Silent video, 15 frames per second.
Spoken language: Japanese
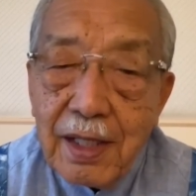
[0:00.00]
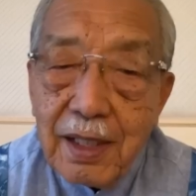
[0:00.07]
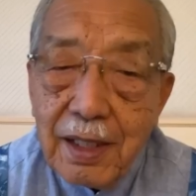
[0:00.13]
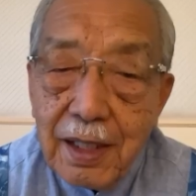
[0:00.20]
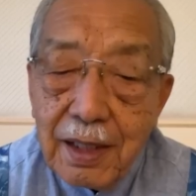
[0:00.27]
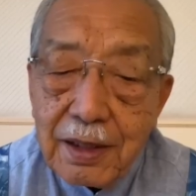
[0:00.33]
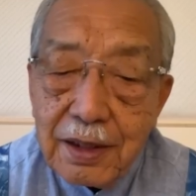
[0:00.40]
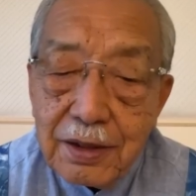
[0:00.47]

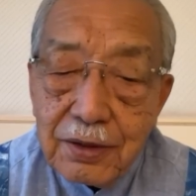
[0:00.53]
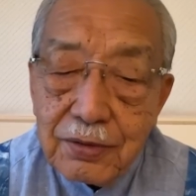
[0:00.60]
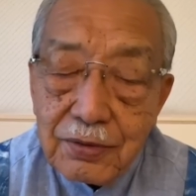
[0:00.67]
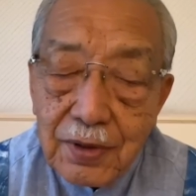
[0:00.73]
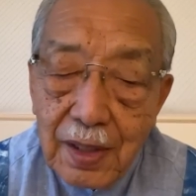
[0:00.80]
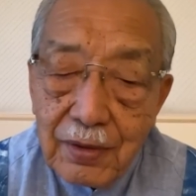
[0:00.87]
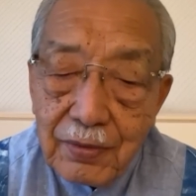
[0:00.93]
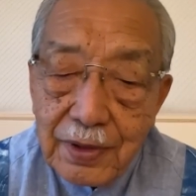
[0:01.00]
え金
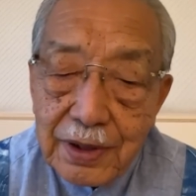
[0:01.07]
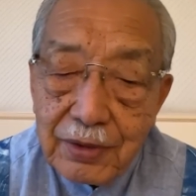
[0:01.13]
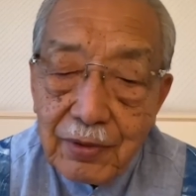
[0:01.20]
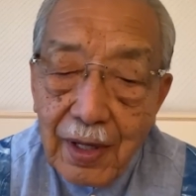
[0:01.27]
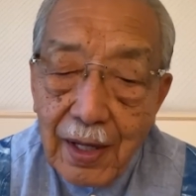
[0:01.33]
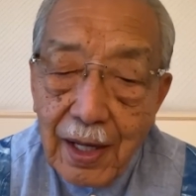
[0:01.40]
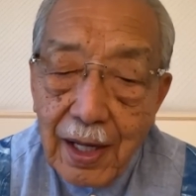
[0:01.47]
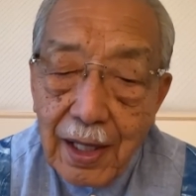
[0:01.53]
融緩和に
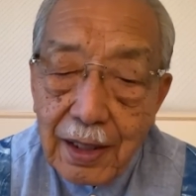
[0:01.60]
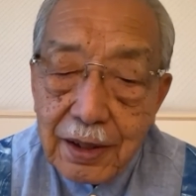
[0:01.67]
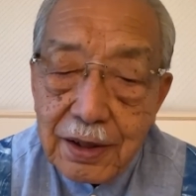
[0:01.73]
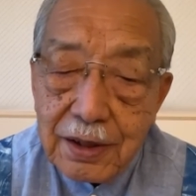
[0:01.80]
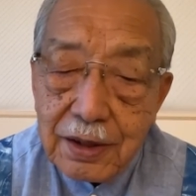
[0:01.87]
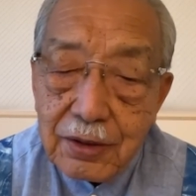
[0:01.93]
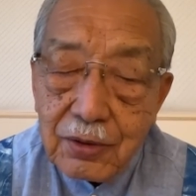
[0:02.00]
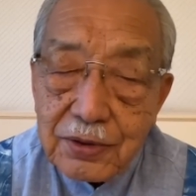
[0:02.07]
は
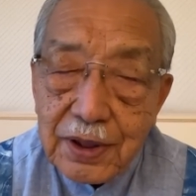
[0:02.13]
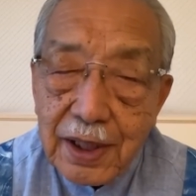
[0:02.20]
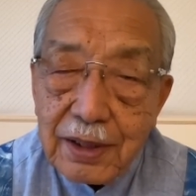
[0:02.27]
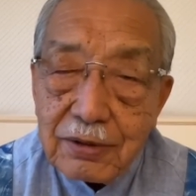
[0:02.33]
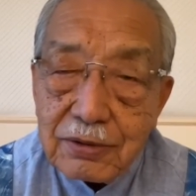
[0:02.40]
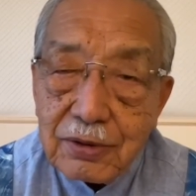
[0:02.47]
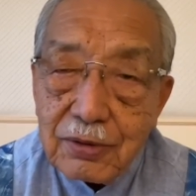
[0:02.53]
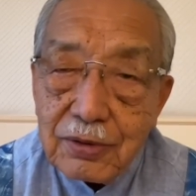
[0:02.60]
金利を下
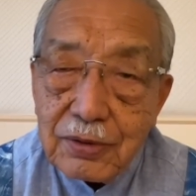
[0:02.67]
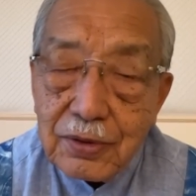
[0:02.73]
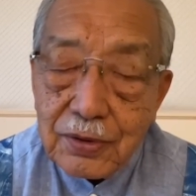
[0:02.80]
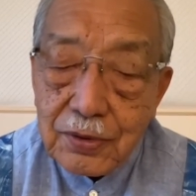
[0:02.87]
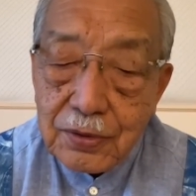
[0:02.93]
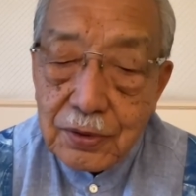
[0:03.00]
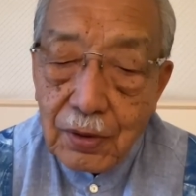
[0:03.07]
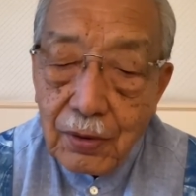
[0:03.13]
げるという
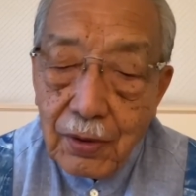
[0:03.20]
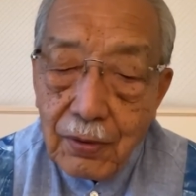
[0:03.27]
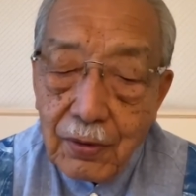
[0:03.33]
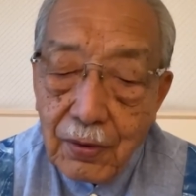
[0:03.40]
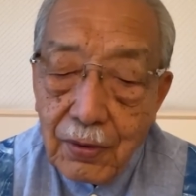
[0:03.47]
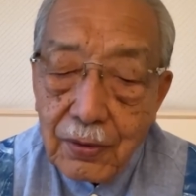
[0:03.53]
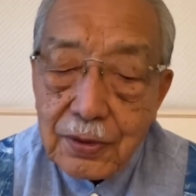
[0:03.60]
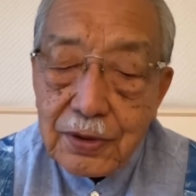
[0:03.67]
こと
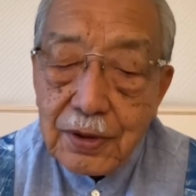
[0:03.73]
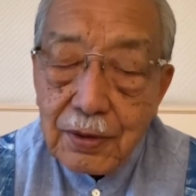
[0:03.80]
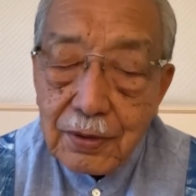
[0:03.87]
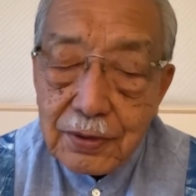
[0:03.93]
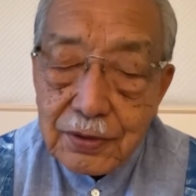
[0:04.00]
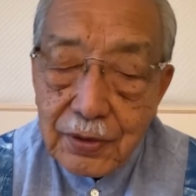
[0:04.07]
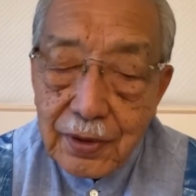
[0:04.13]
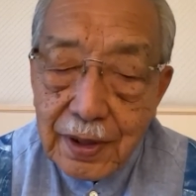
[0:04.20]
と、
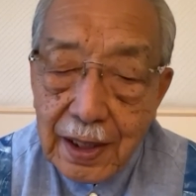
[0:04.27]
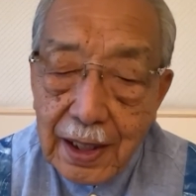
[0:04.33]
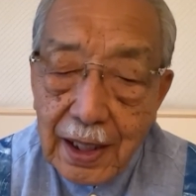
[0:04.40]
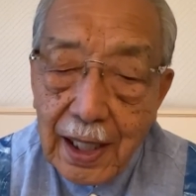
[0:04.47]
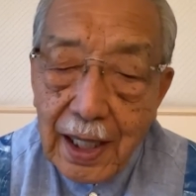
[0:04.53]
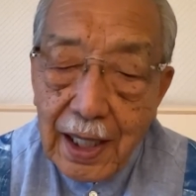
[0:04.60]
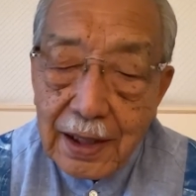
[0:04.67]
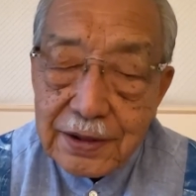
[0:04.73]
それ
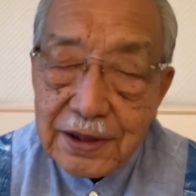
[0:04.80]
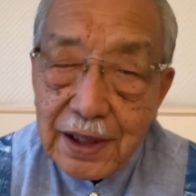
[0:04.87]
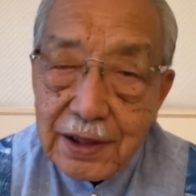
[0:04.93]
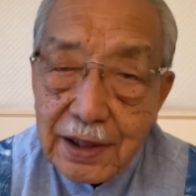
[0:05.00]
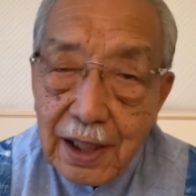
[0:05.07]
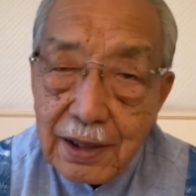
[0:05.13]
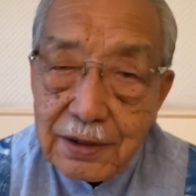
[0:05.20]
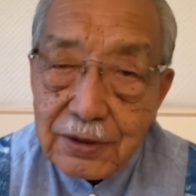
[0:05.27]
から
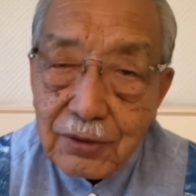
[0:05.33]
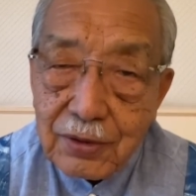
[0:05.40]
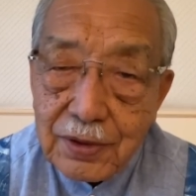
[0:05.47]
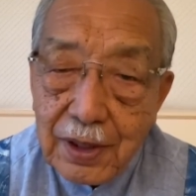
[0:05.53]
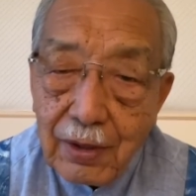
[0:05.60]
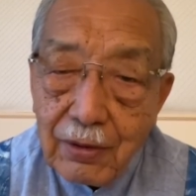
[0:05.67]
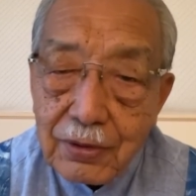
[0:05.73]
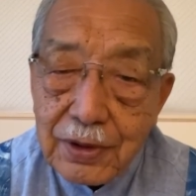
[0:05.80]
債券その
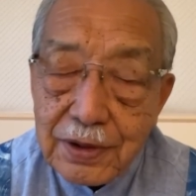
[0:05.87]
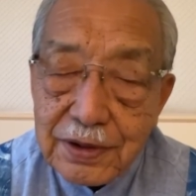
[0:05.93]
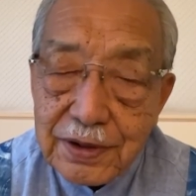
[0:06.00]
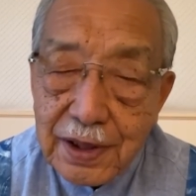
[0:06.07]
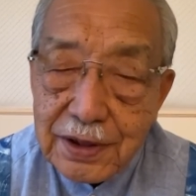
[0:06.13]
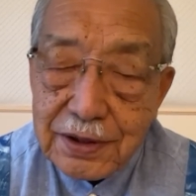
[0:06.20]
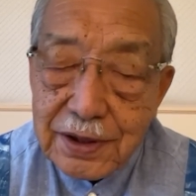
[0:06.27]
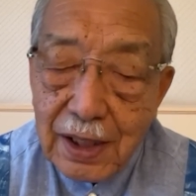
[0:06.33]
他をで
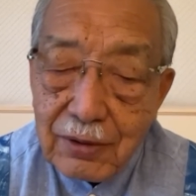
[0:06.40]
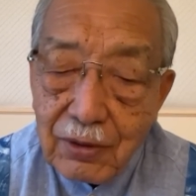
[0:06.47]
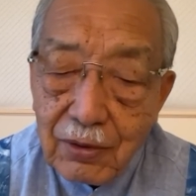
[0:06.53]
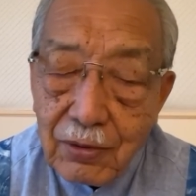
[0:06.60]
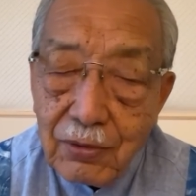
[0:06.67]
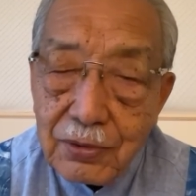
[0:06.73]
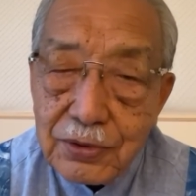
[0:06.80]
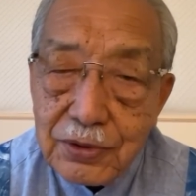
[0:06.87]
すね、資産を購